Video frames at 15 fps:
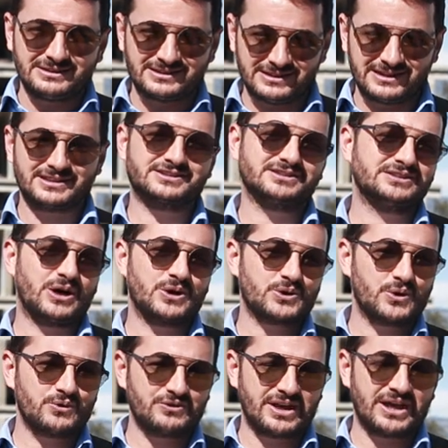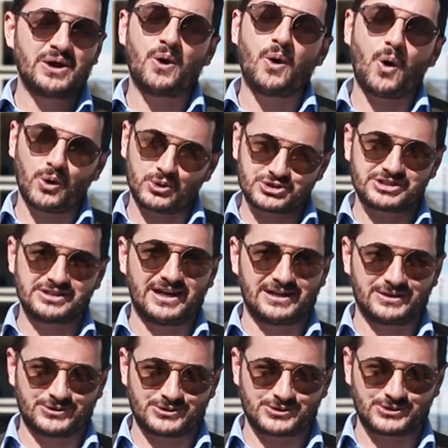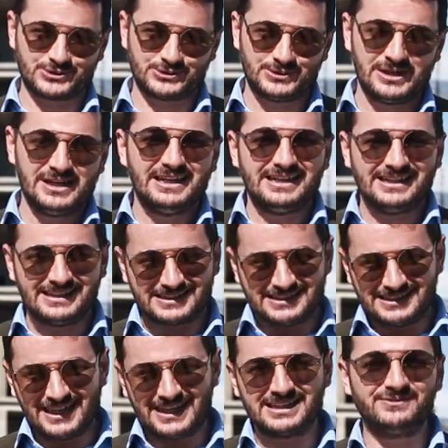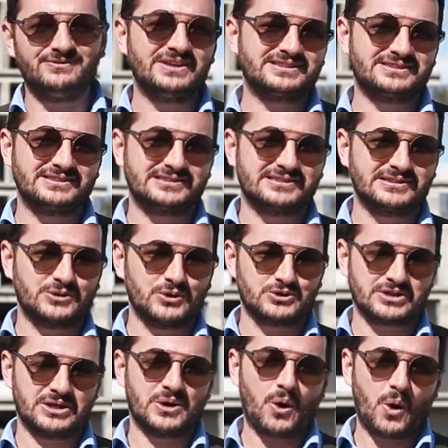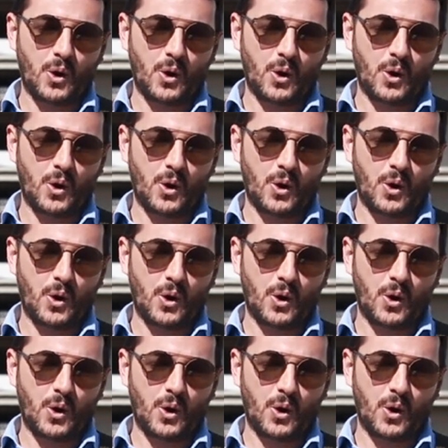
для здоровья очень хорошо. И для инвестиций тоже